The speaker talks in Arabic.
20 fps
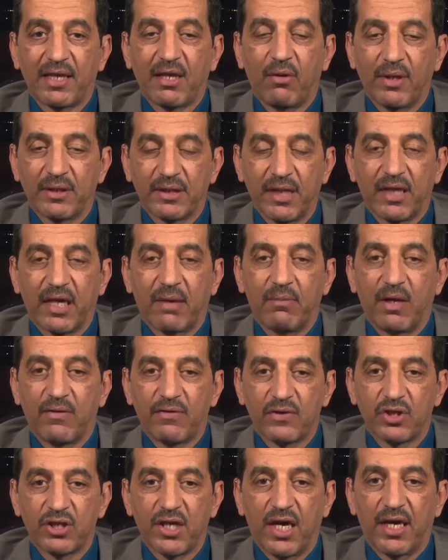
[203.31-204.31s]
توتر كبير في
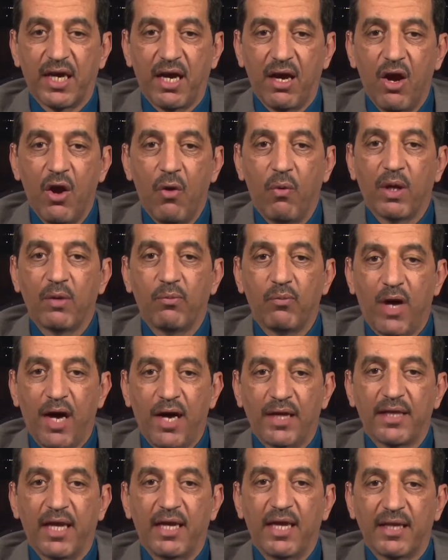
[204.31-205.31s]
الشارع
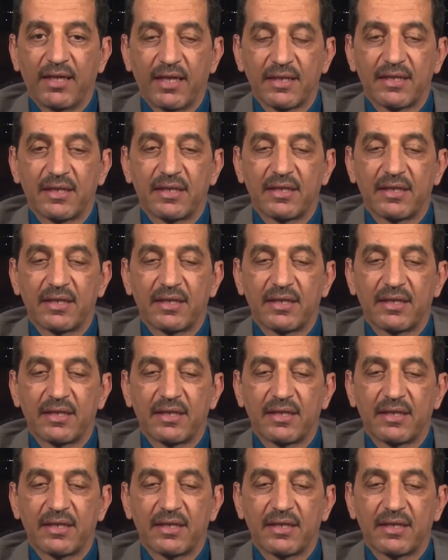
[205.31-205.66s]
والمعادلات